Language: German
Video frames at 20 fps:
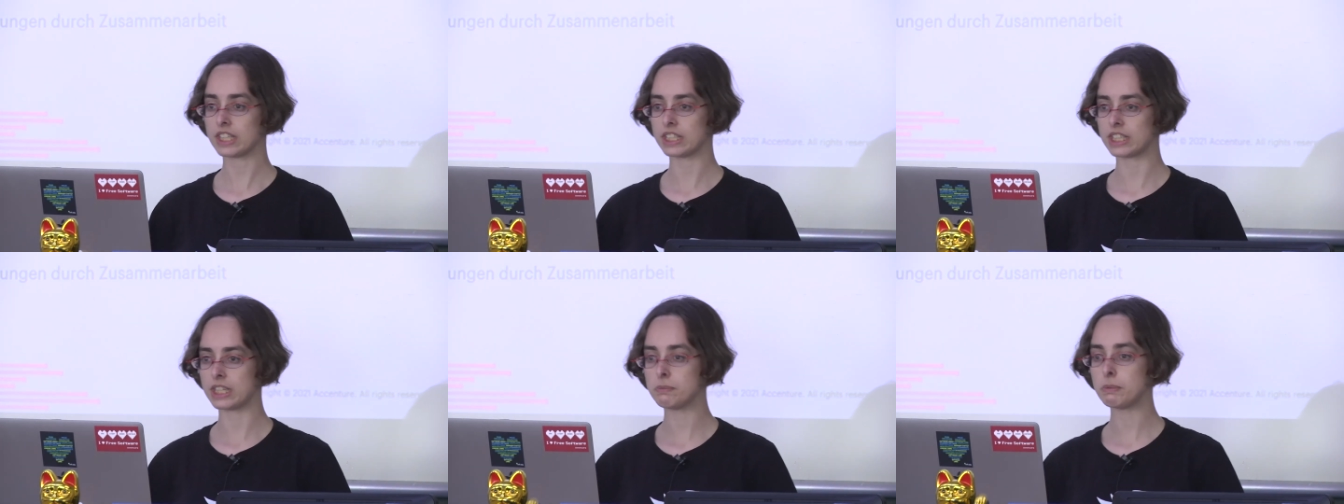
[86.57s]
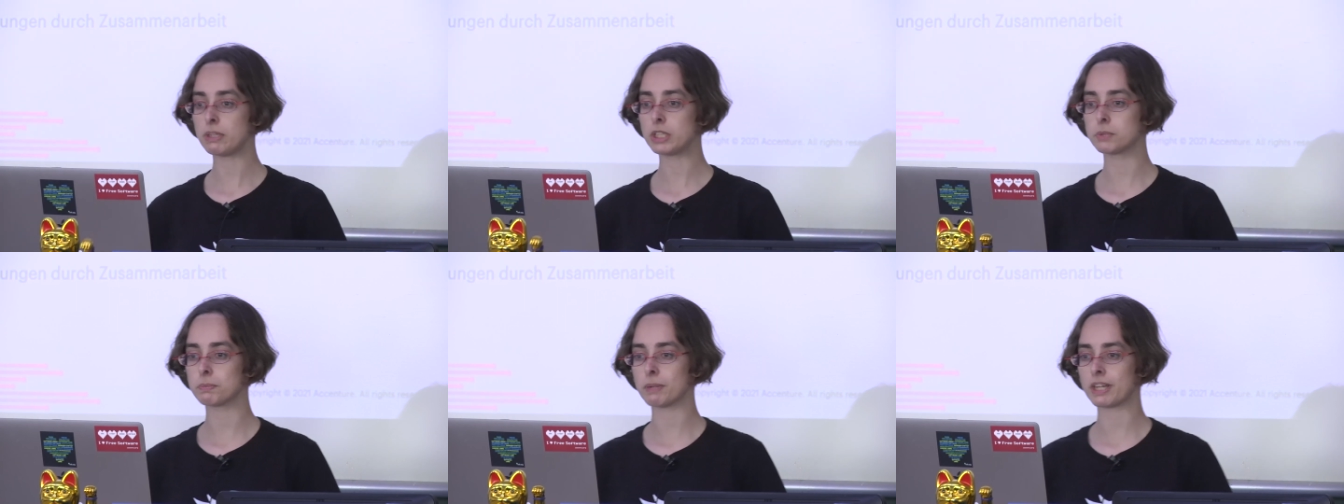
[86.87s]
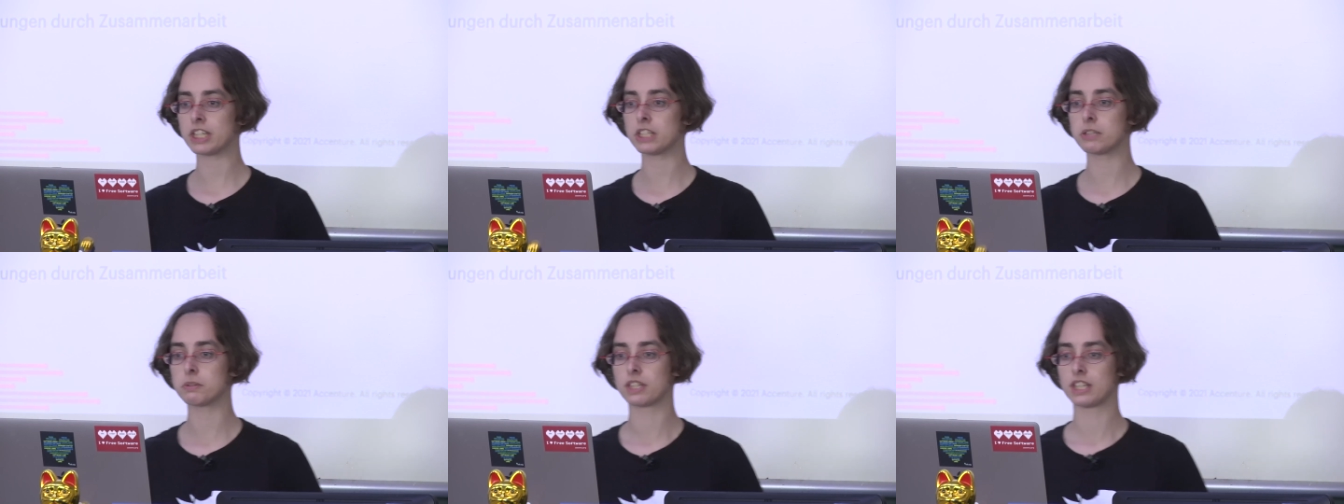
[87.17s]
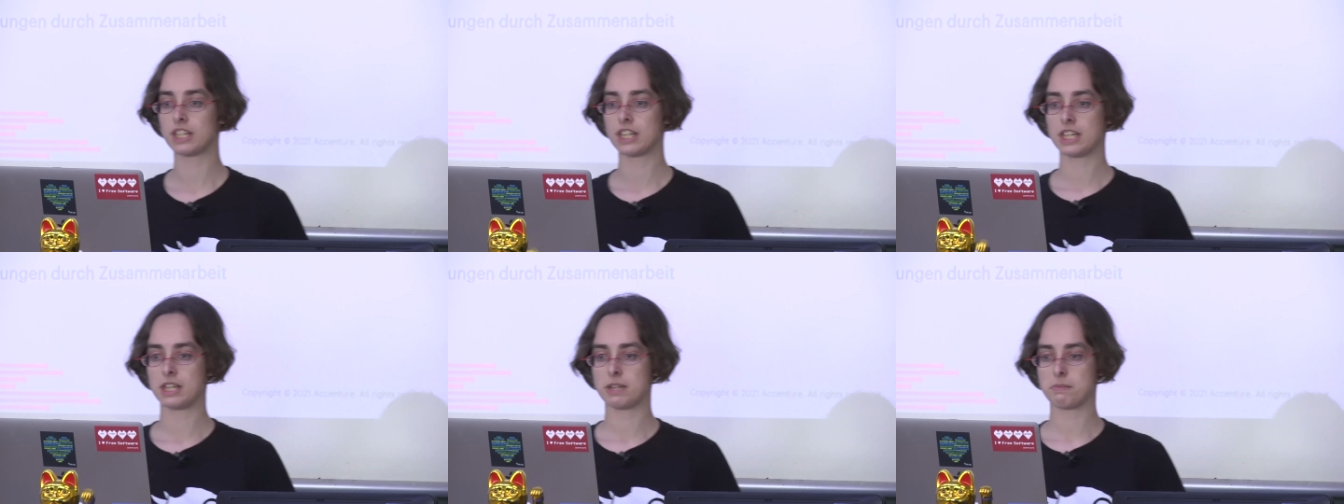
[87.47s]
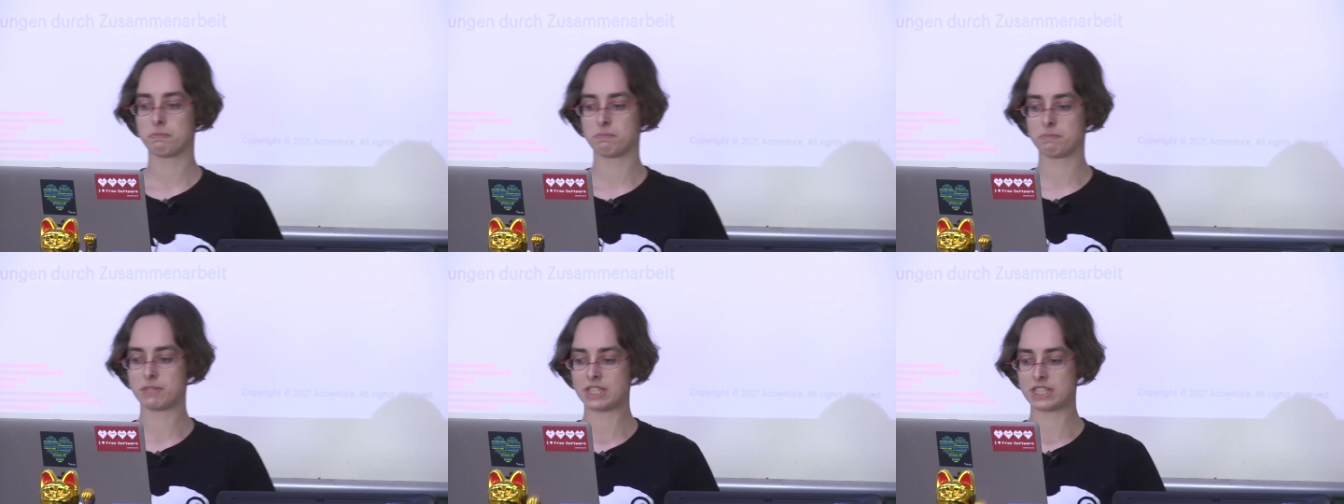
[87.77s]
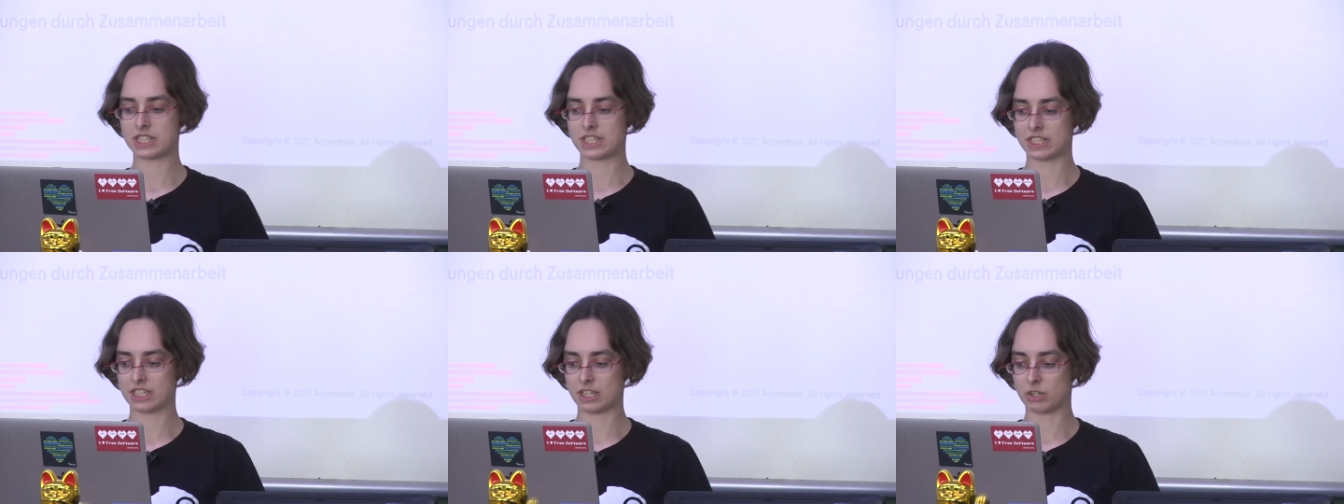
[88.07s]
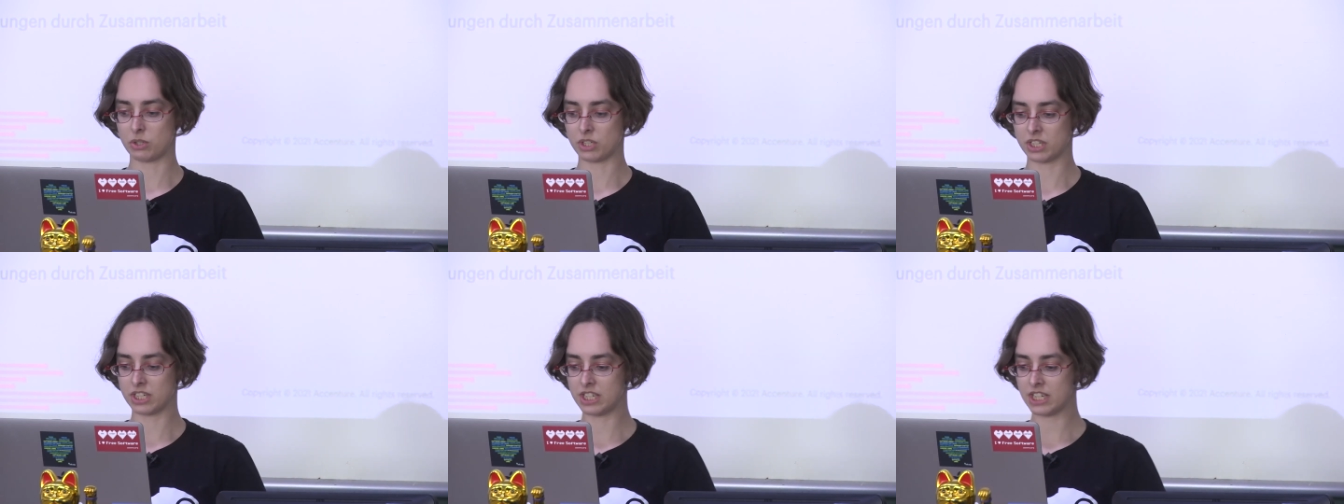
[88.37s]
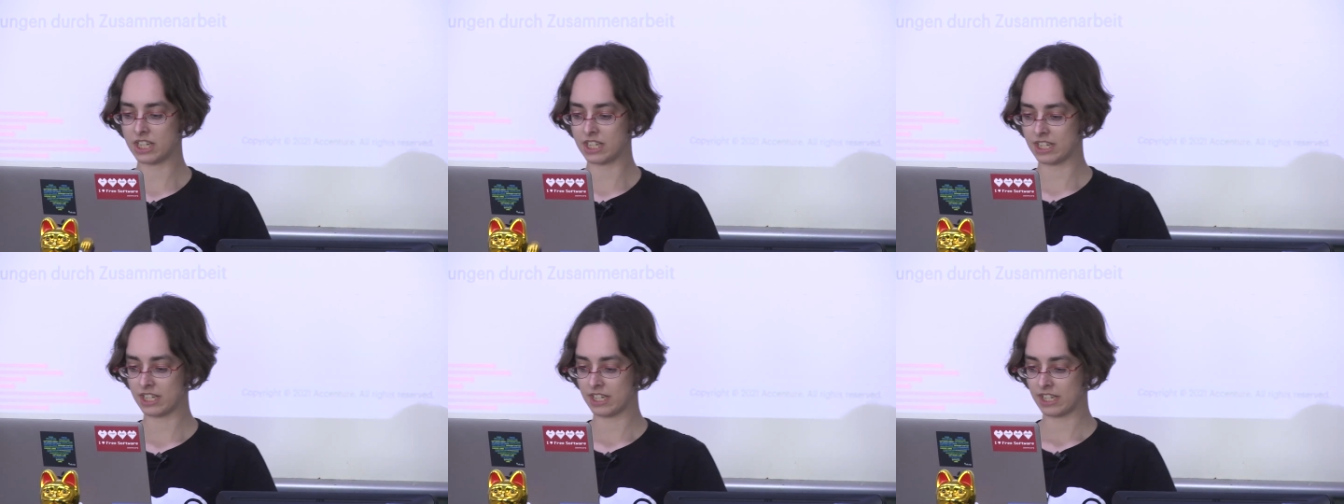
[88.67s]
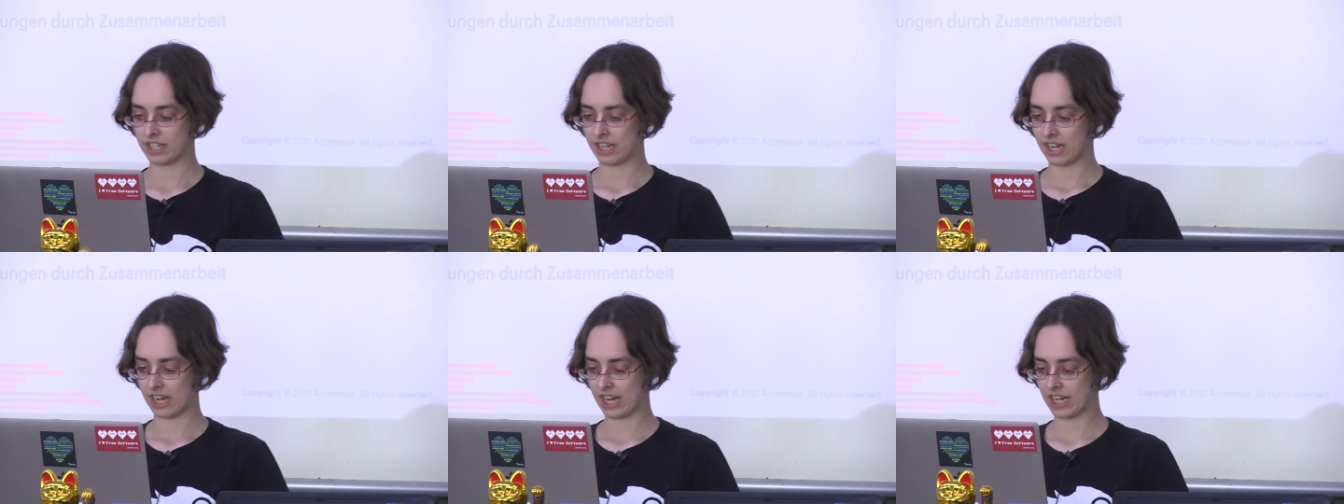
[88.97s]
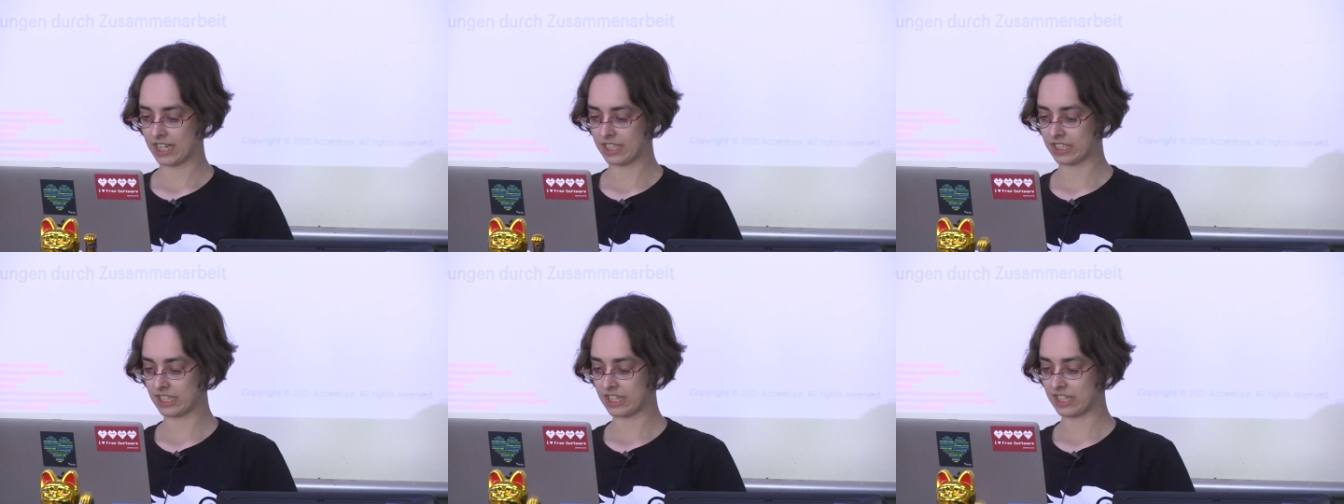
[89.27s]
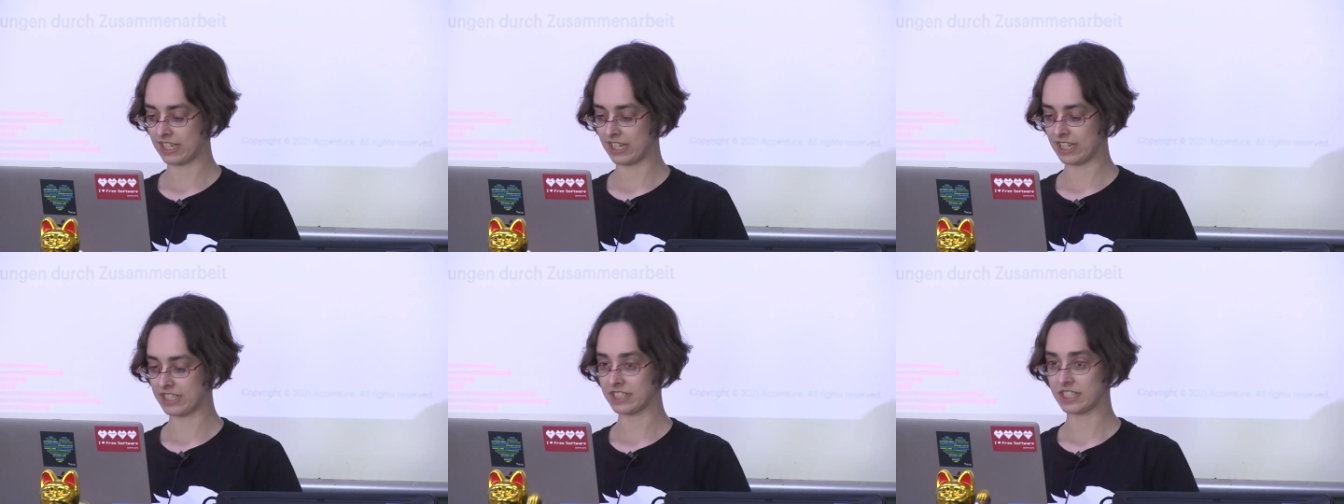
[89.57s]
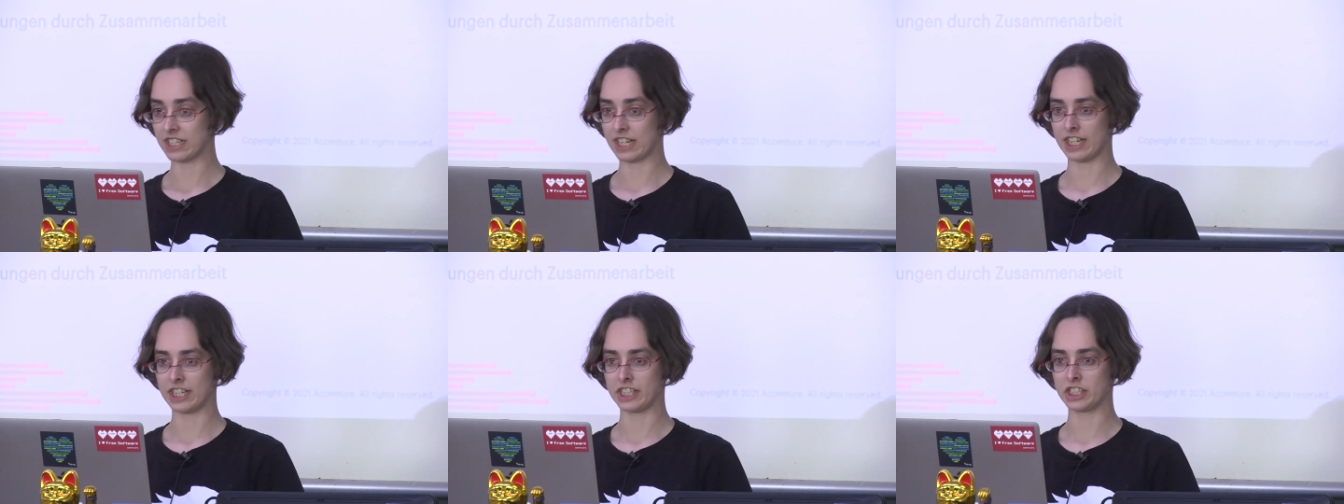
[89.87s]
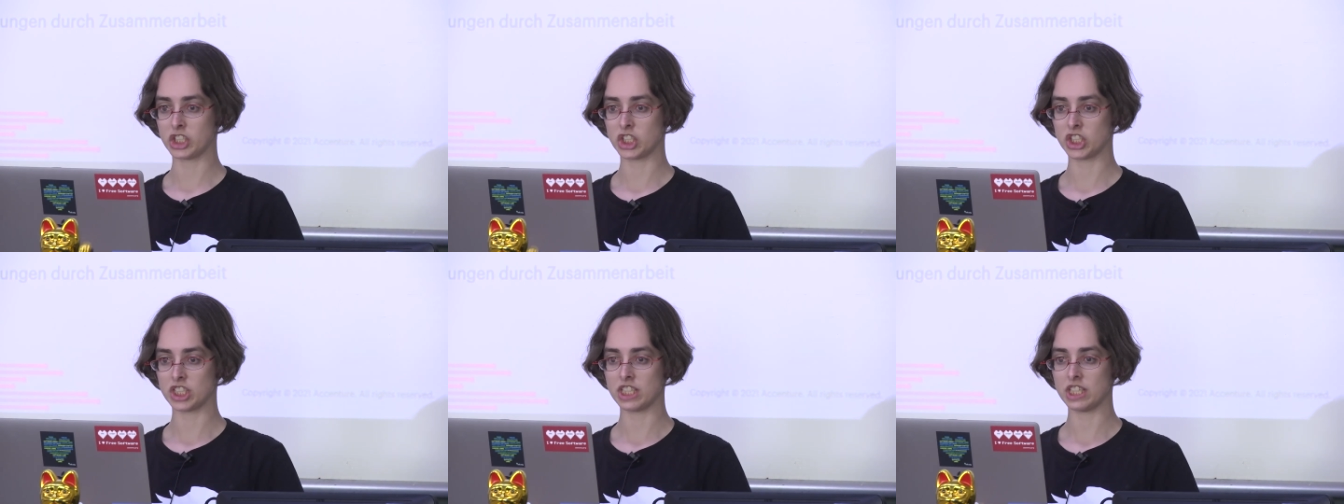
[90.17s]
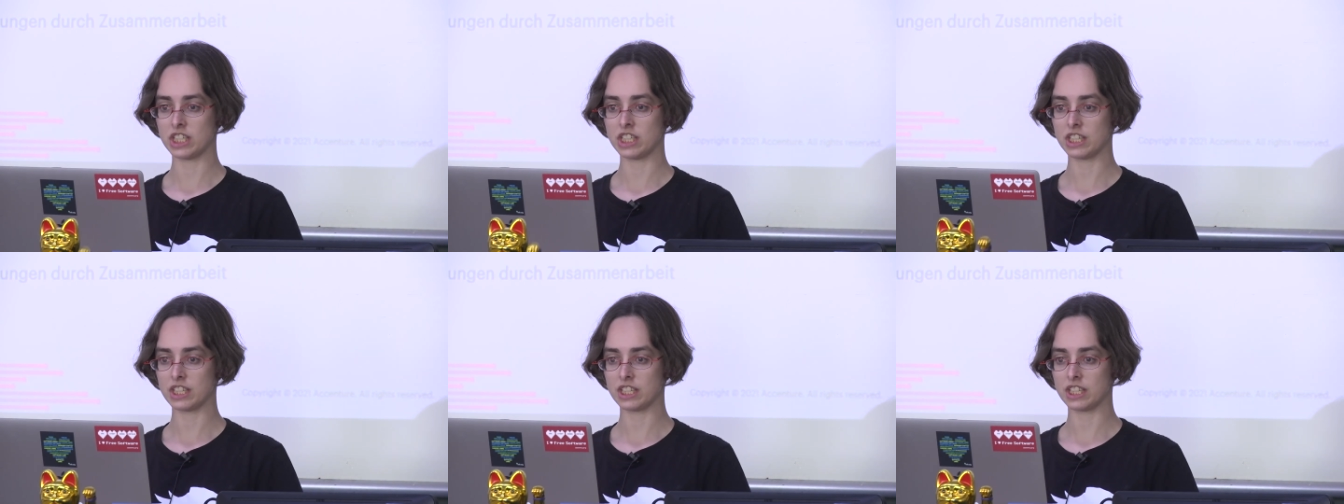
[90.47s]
Dementsprechend biete ich auch hier einen kleinen Einstieg.